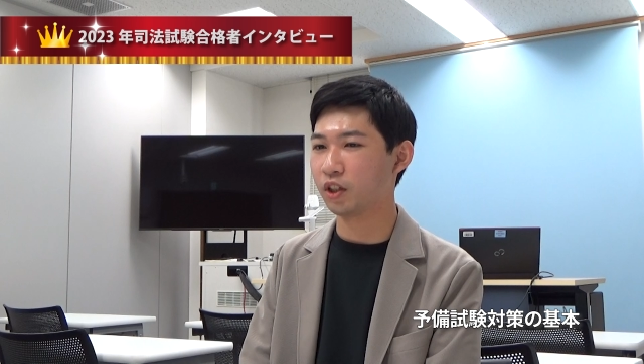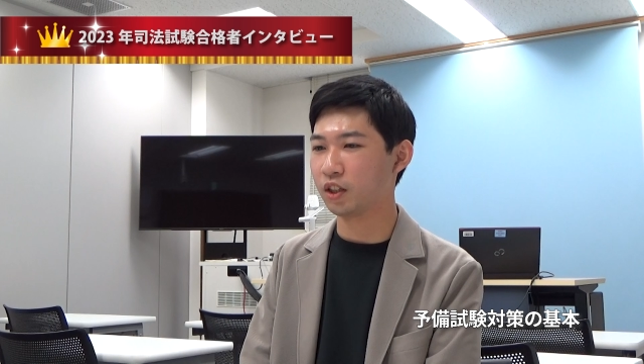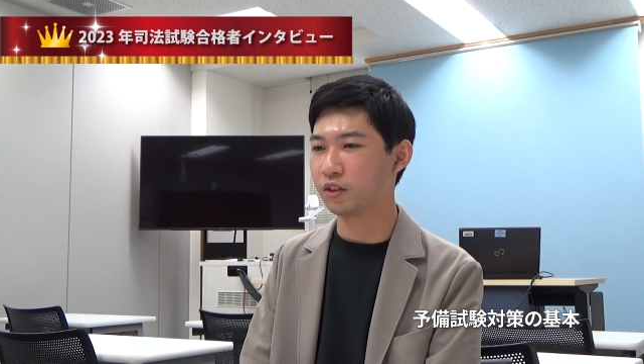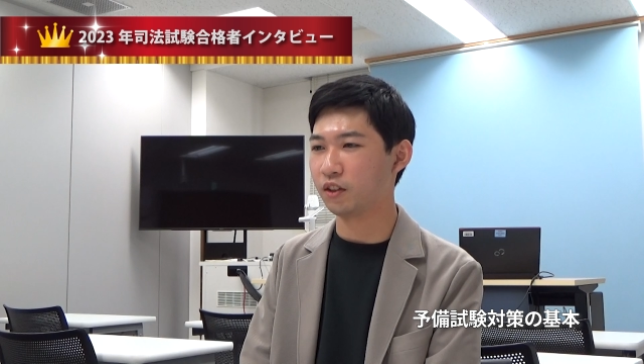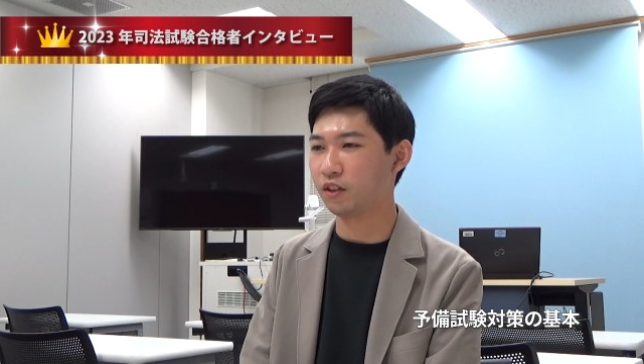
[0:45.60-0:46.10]
れはか
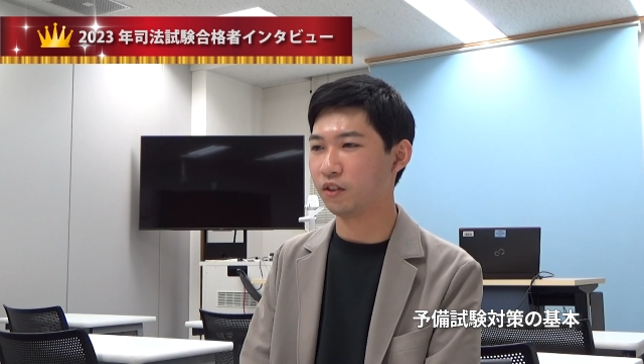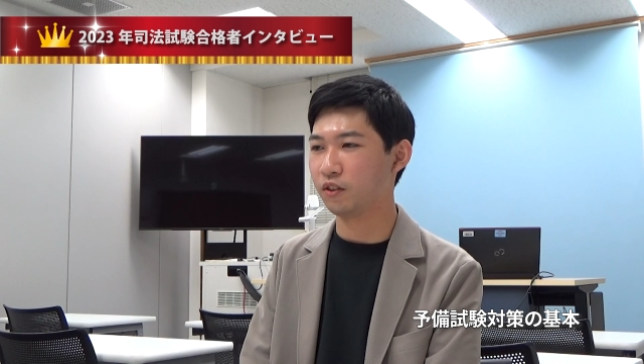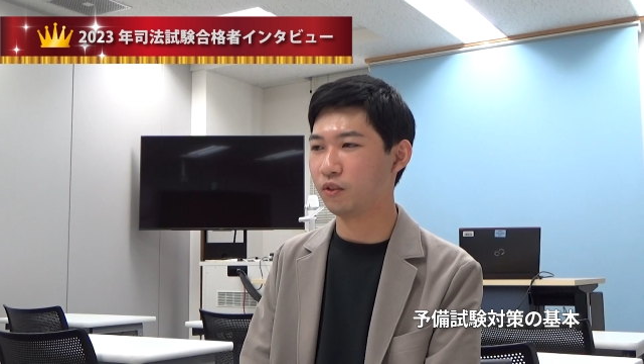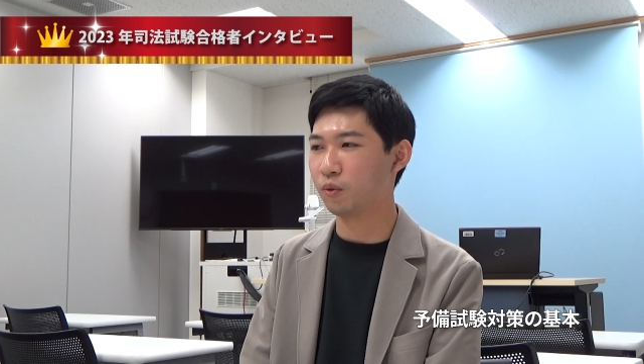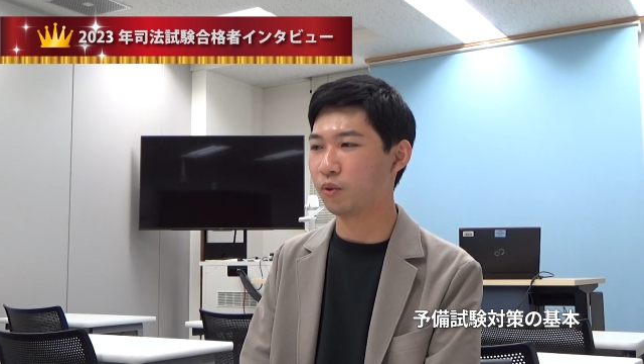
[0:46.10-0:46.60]
つて
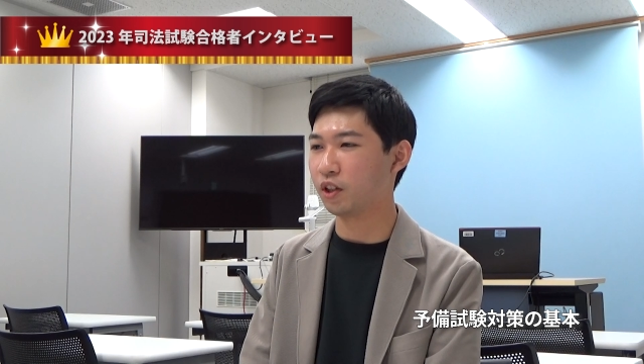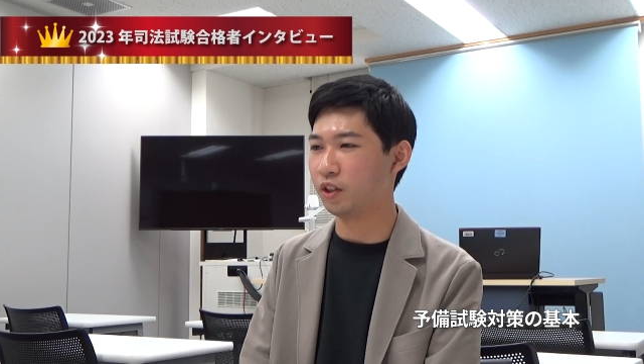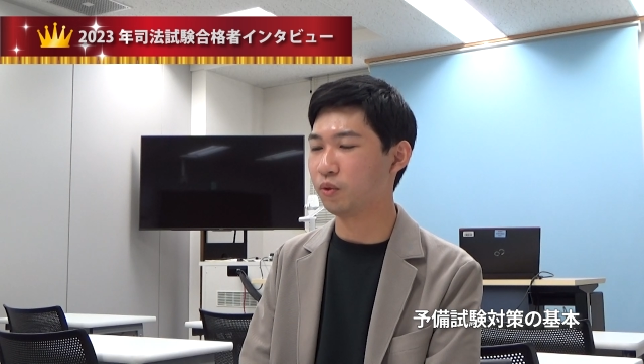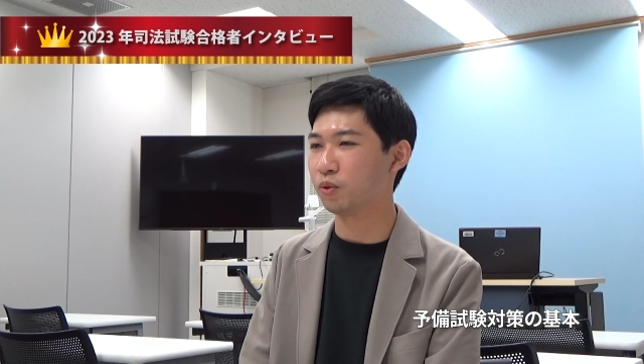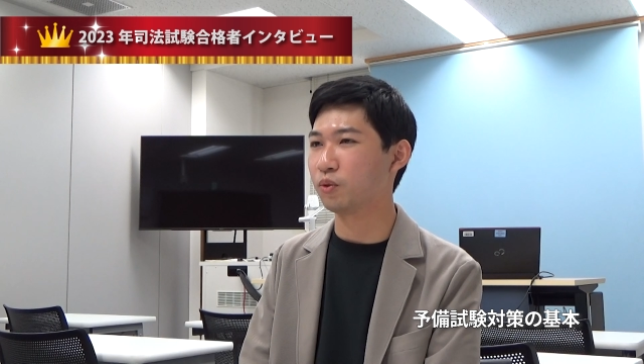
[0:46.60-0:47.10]
東海伊
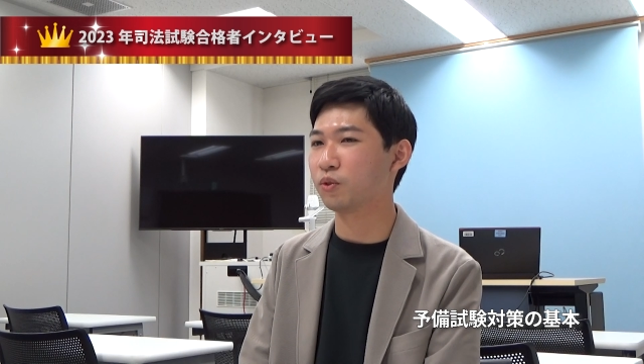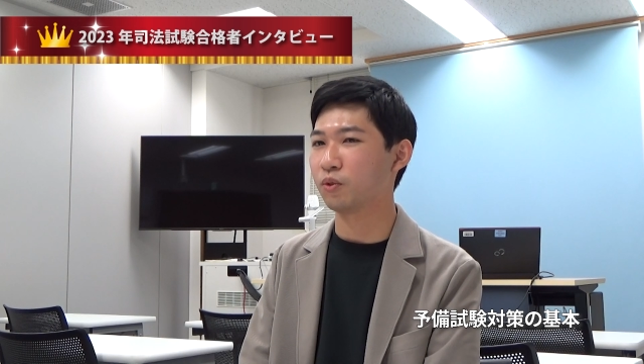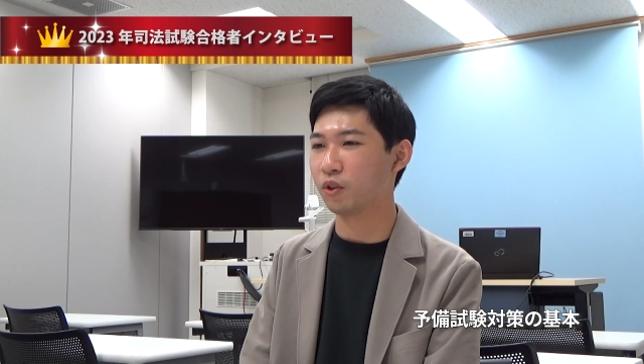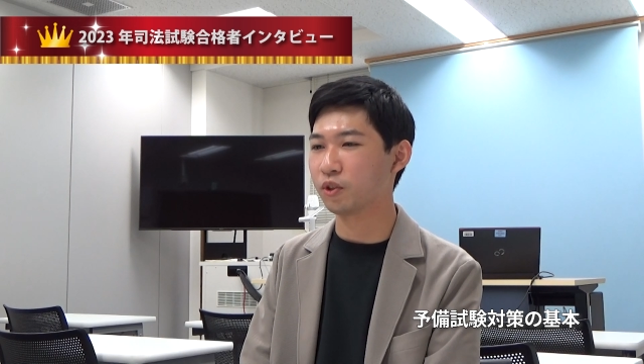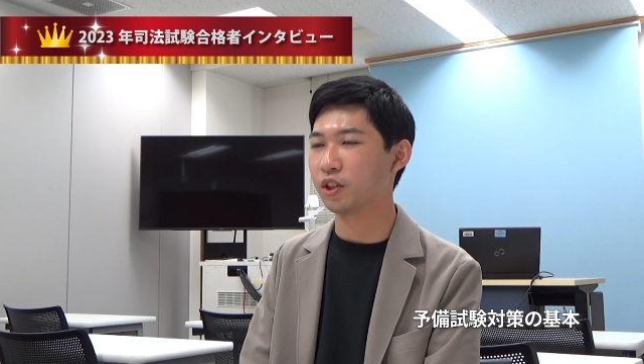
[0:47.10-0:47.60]
藤塾
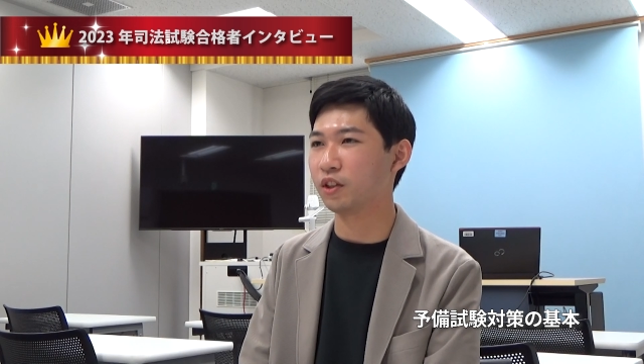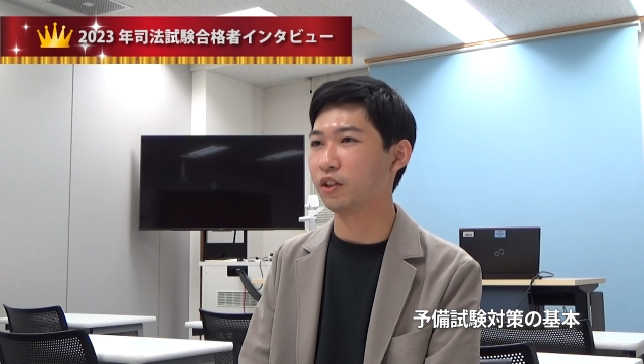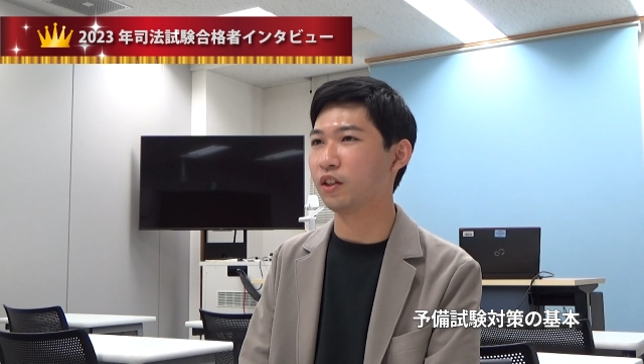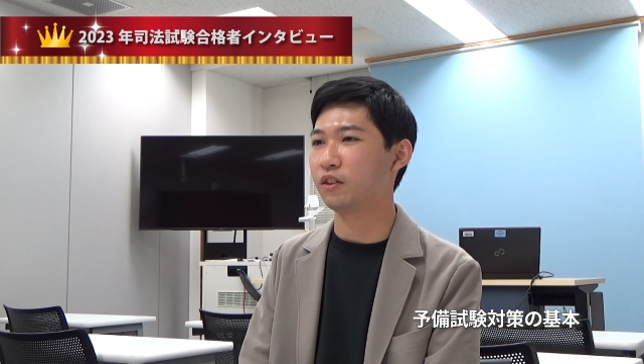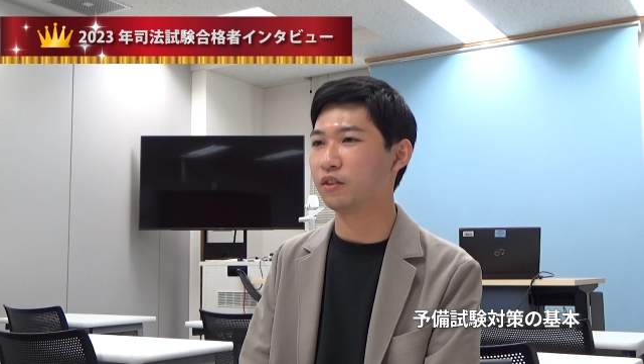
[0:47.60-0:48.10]
長がおっしゃってい
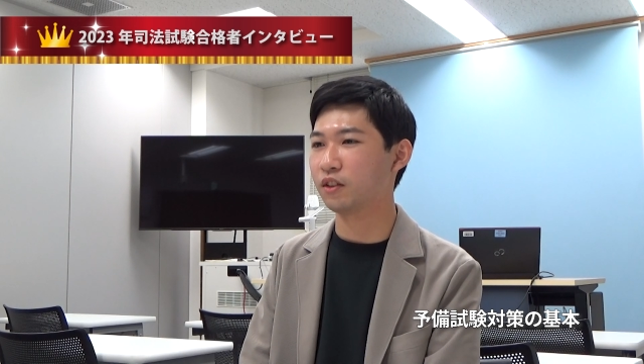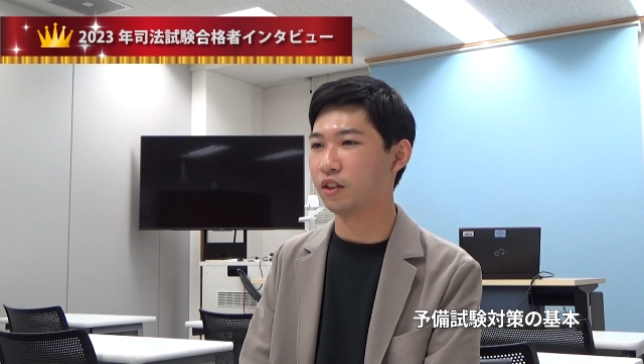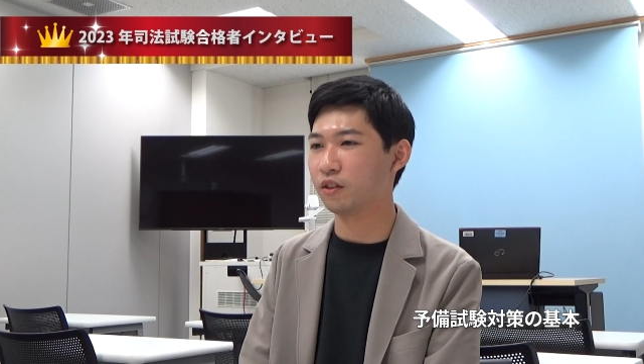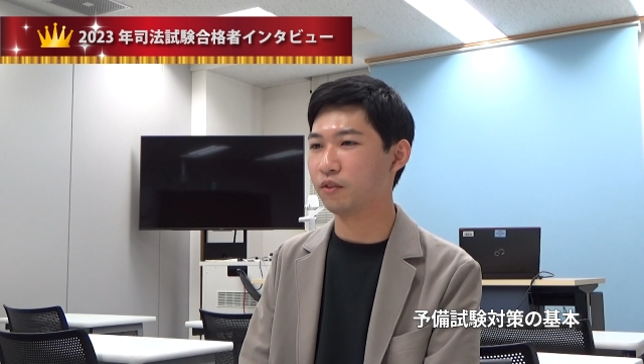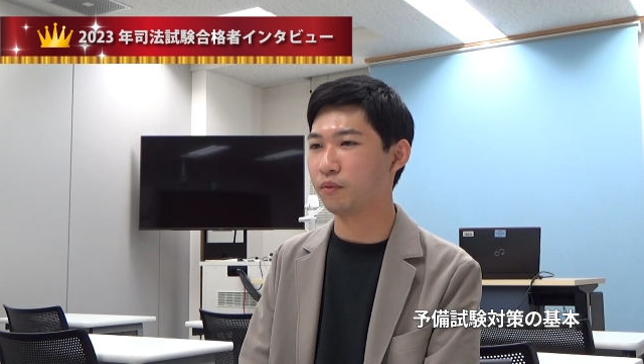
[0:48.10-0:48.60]
たんですが、